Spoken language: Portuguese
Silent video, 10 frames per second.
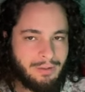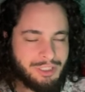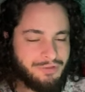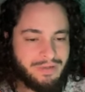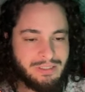
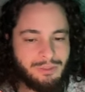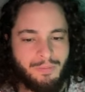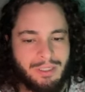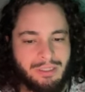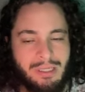ativação de
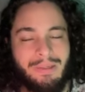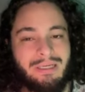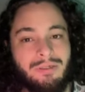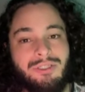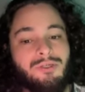página
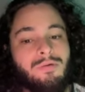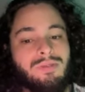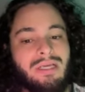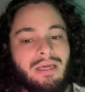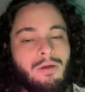elemental que a gente
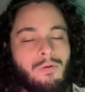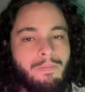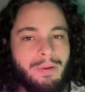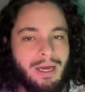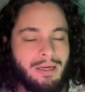consegue
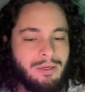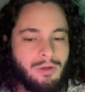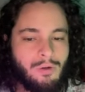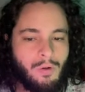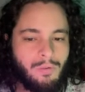comprar
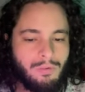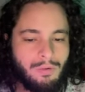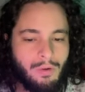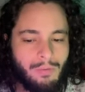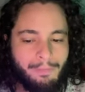com
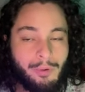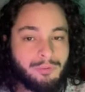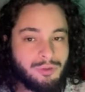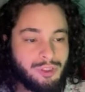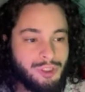
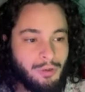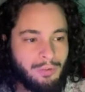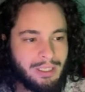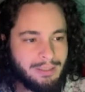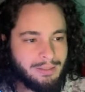pontos de honra.